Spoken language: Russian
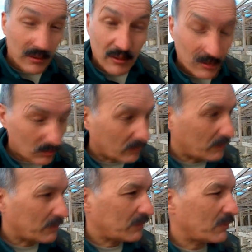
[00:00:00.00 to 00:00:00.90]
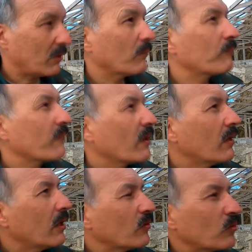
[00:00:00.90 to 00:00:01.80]
Правильно, да, слово я подобрал?
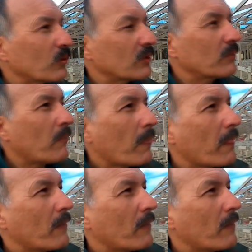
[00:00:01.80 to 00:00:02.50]
Вот.